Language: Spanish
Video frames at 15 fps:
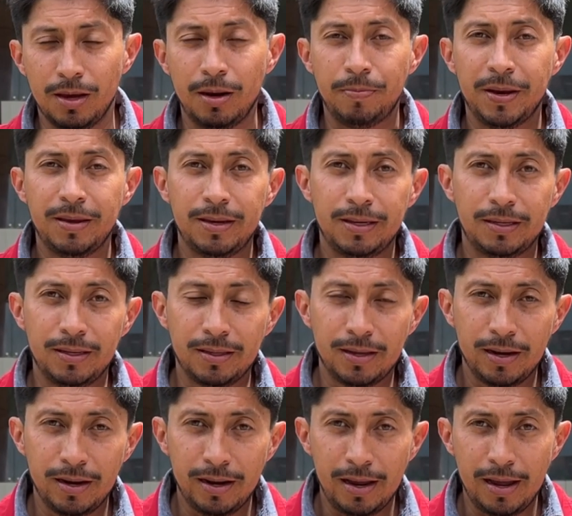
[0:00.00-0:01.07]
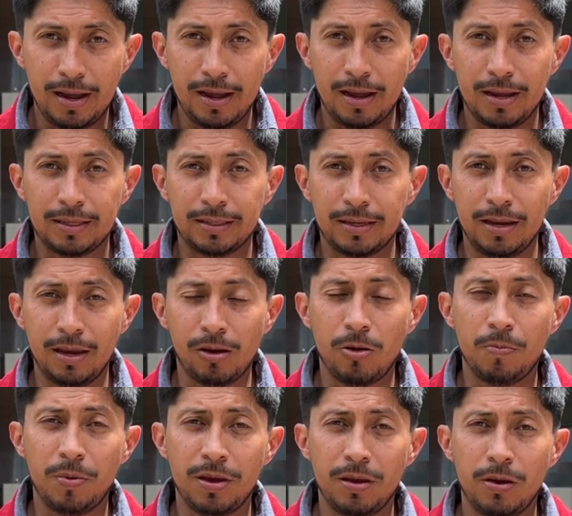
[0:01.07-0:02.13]
Y el país integra, sí,
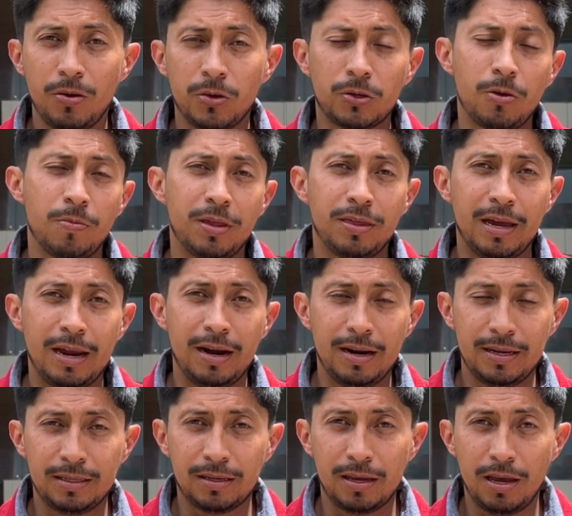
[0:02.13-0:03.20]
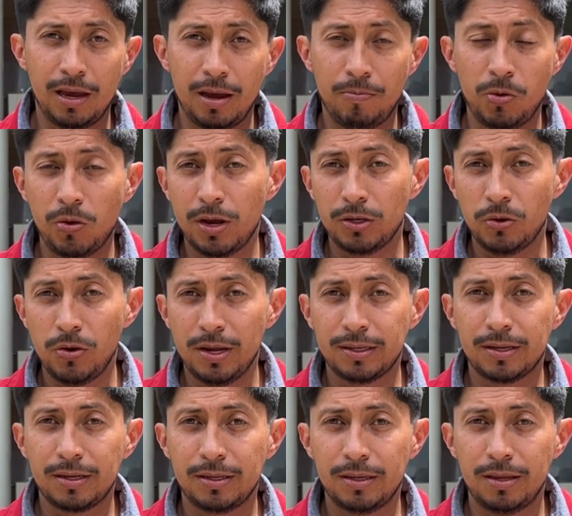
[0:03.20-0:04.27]
compañeros, comentarles que a pocas horas
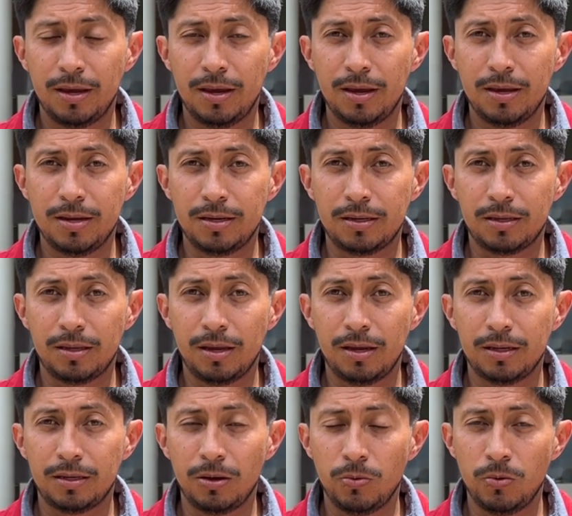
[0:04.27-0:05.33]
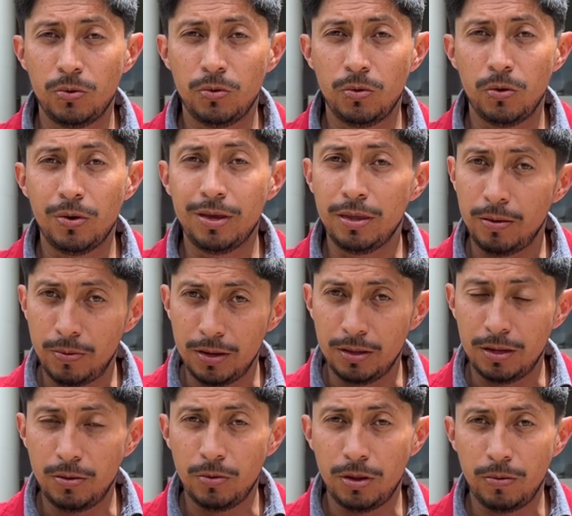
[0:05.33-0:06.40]
que se dé este segundo y
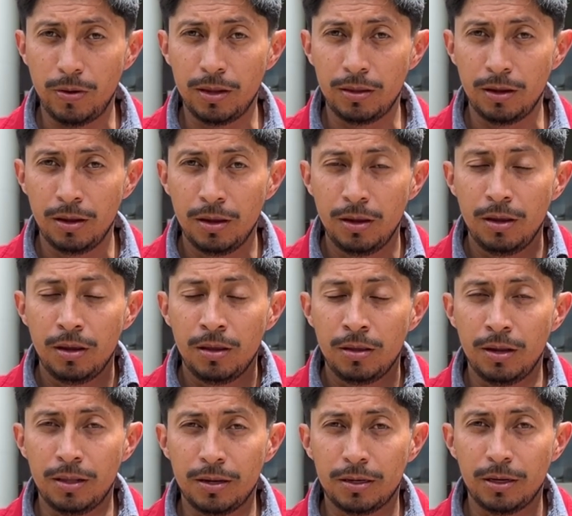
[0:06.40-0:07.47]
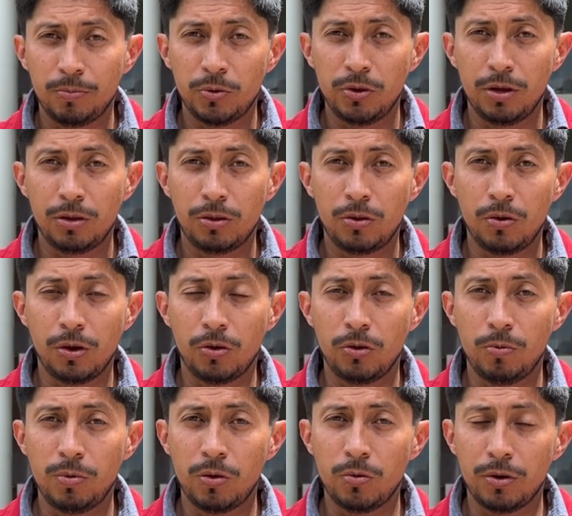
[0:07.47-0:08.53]
definitivo debate del tercer proyecto
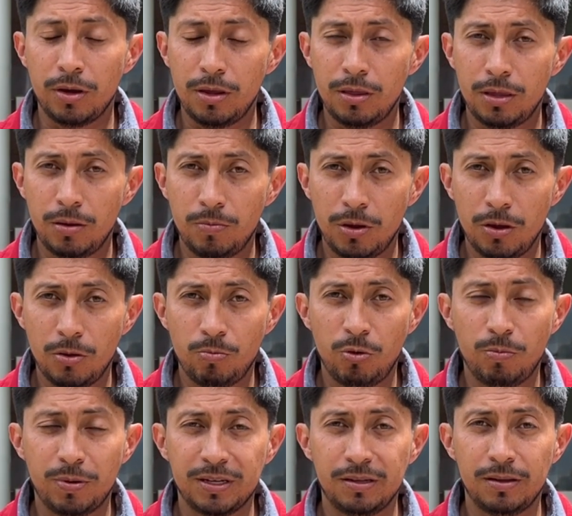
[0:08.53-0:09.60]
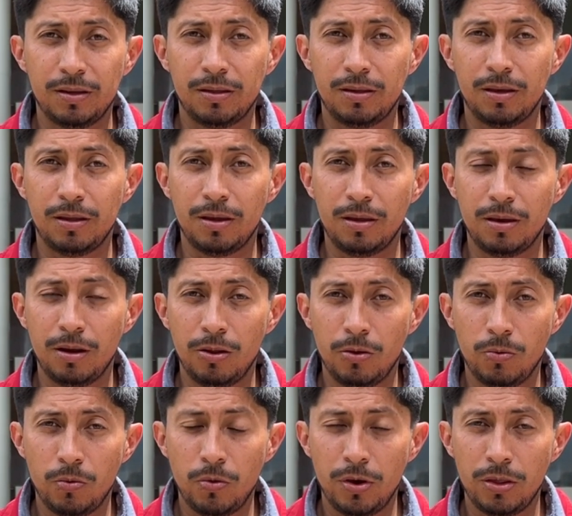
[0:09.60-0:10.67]
económico urgente enviado por el presidente Daniel
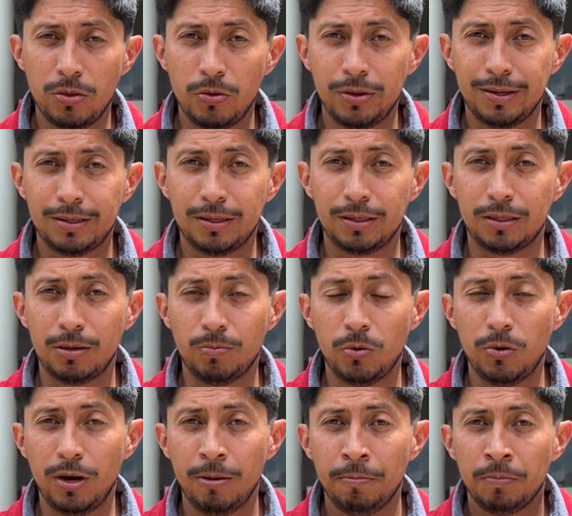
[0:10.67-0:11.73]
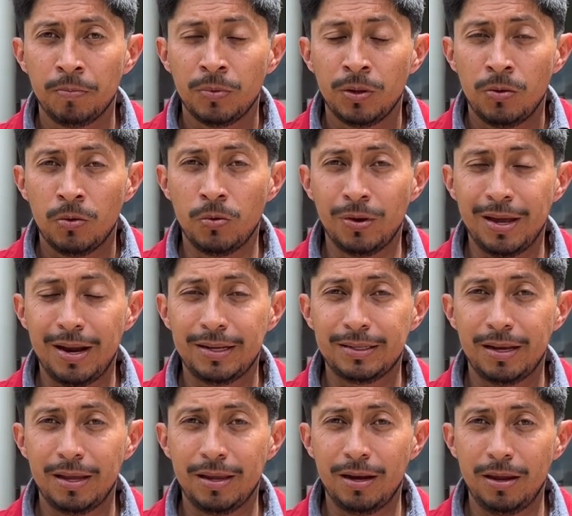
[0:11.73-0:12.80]
Novoa, en donde se estipula un
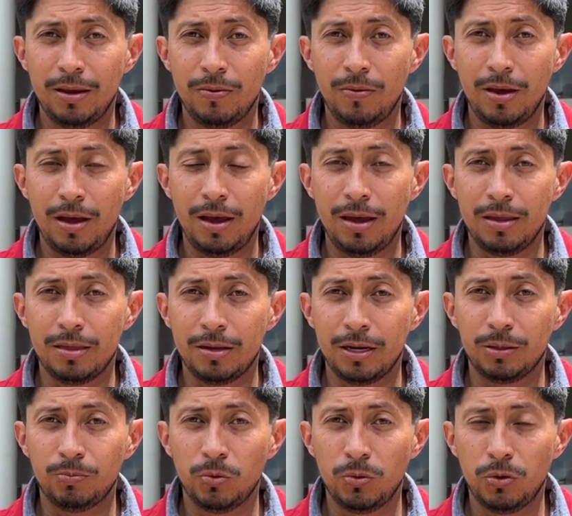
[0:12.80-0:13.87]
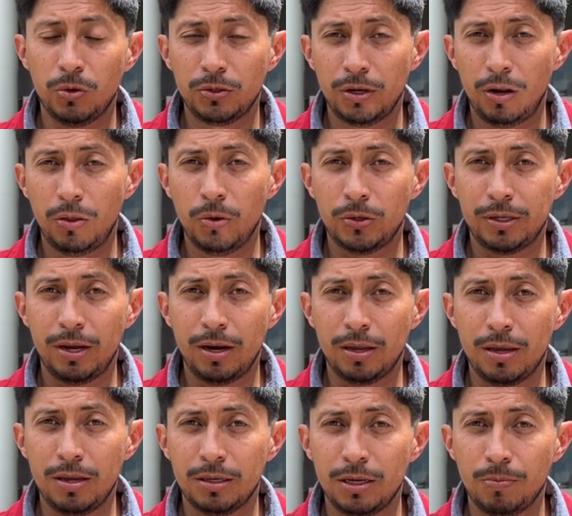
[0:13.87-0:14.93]
alza del IVA en tres puntos del 12 al
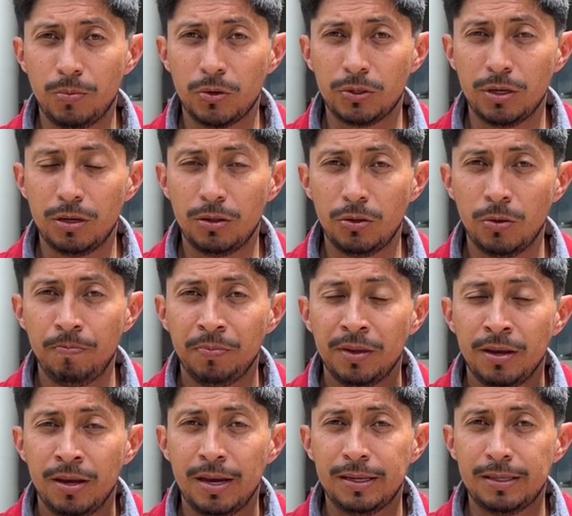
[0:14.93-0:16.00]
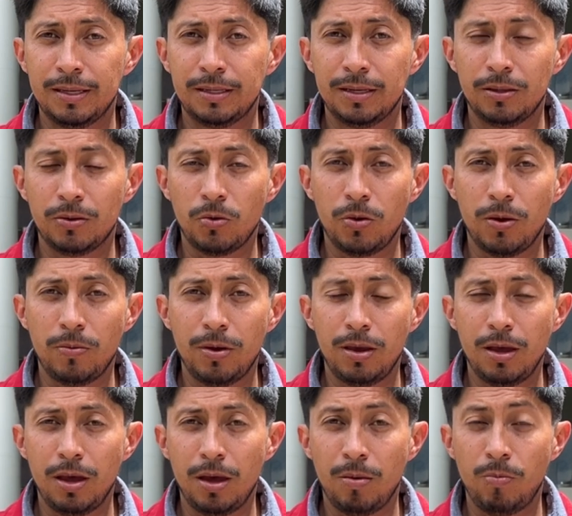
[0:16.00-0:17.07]
15%, existen
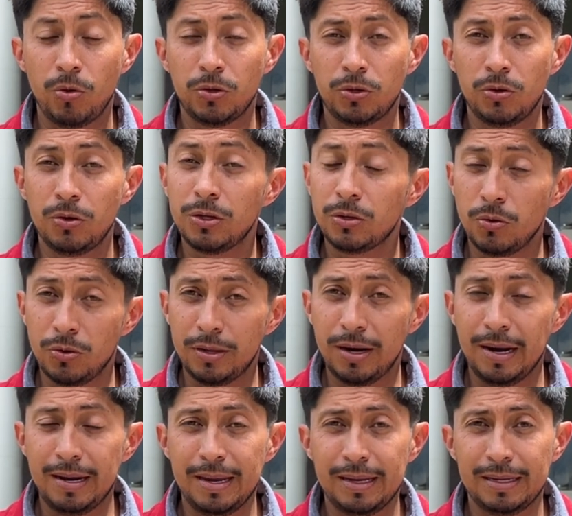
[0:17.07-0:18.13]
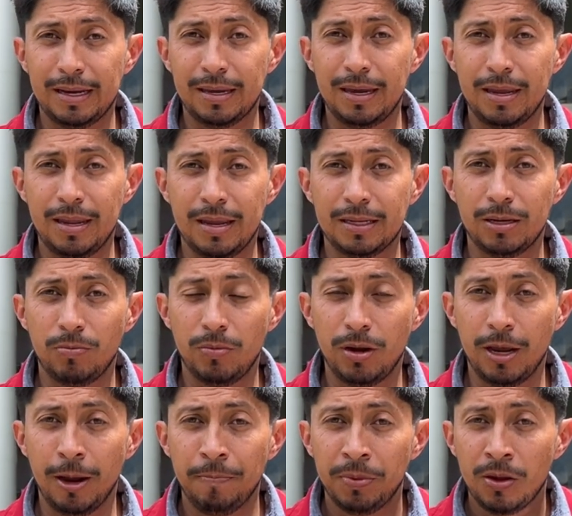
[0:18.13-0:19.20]
todavía posiciones contrarias aquí en
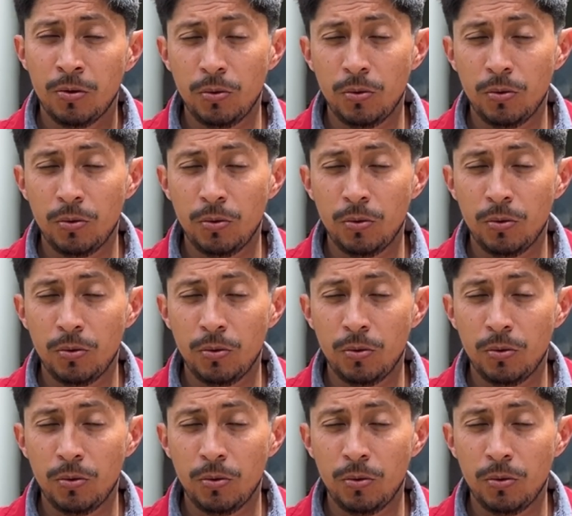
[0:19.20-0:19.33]
Asamblea.